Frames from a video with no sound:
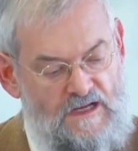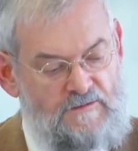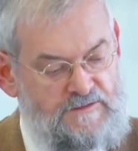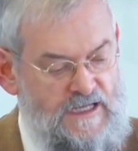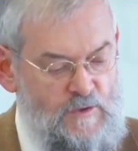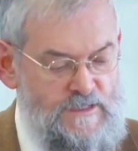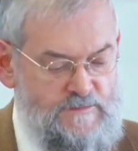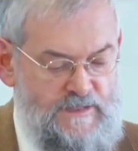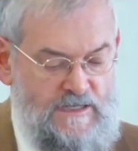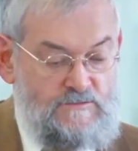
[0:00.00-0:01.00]
aber darum
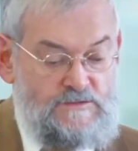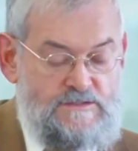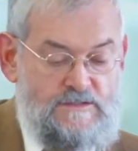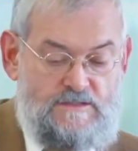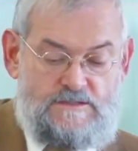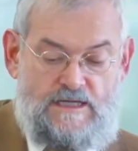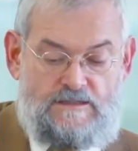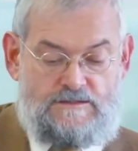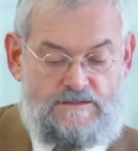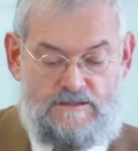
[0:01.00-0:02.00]
hat Paulus
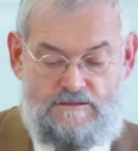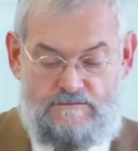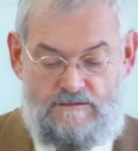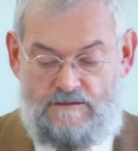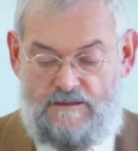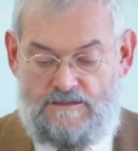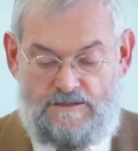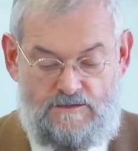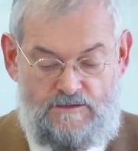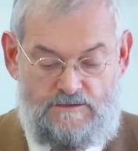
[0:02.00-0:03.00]
gesagt in
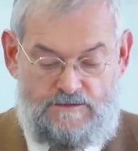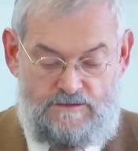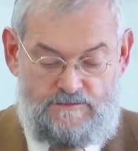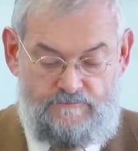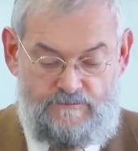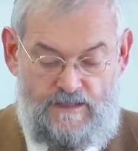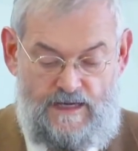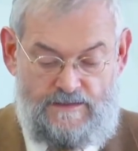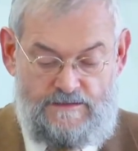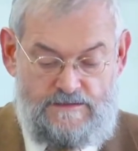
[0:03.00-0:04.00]
1. Korinther
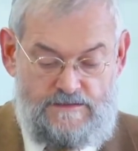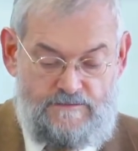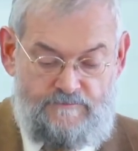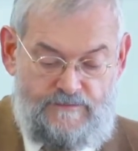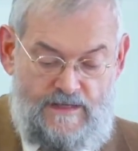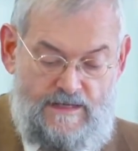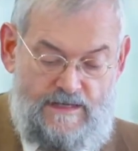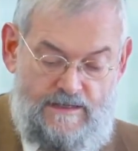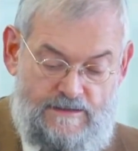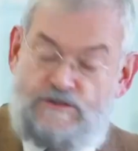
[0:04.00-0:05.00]
1,
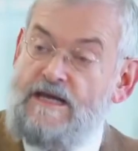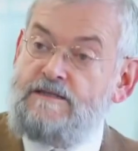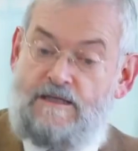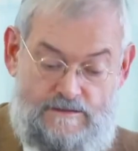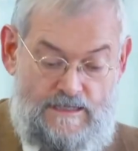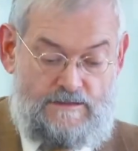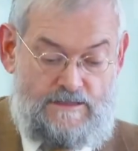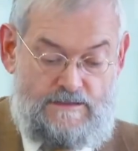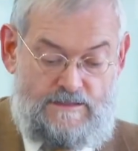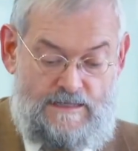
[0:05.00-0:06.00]
er hat schlechte
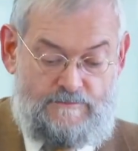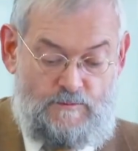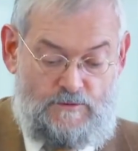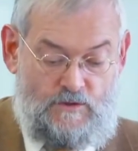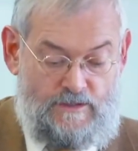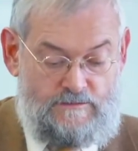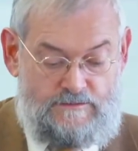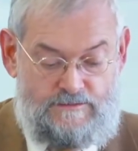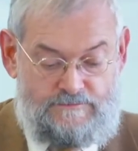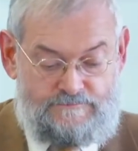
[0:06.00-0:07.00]
Nachricht gehabt über
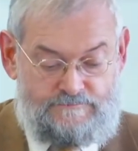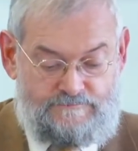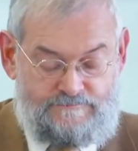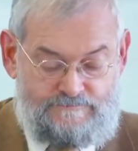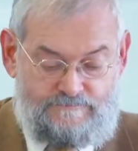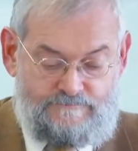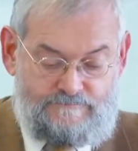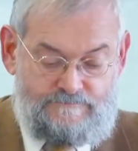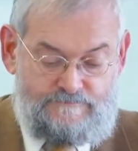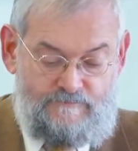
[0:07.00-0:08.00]
Korinth.
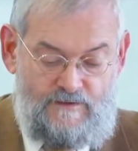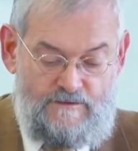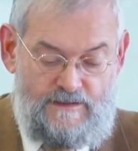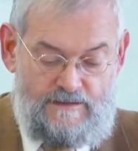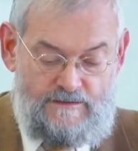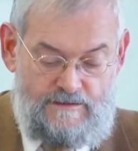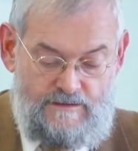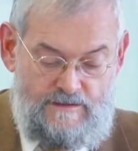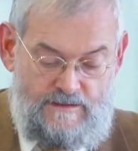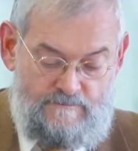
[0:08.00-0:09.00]
Und dann
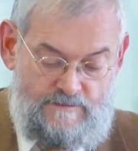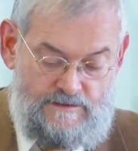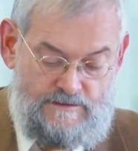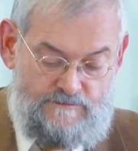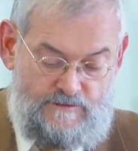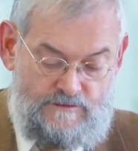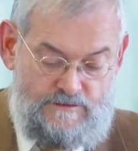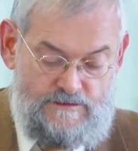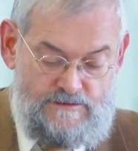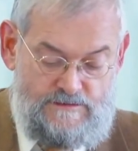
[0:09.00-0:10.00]
macht er
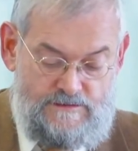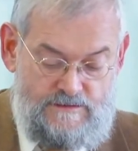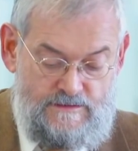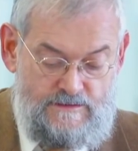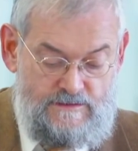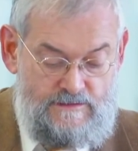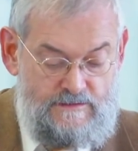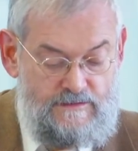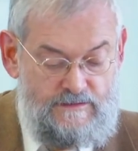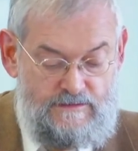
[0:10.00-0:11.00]
folgendes
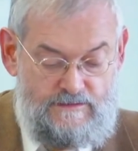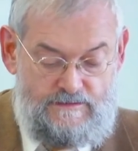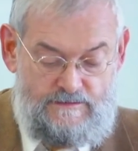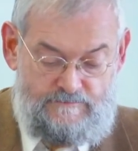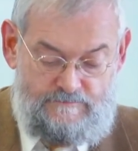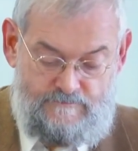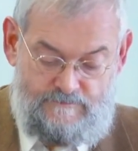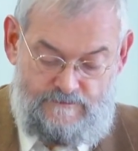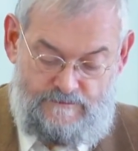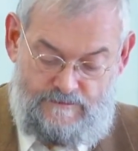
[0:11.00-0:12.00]
in
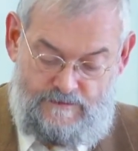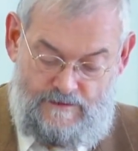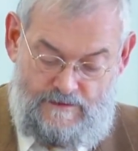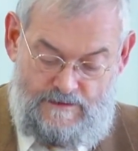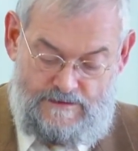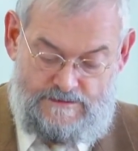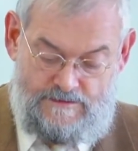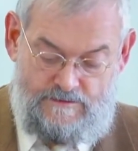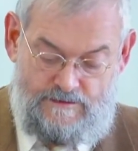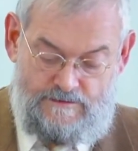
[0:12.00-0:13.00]
1.
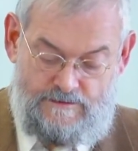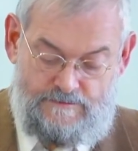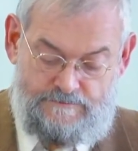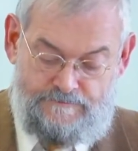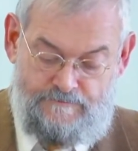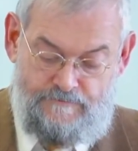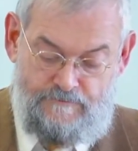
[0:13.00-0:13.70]
Korinther 1.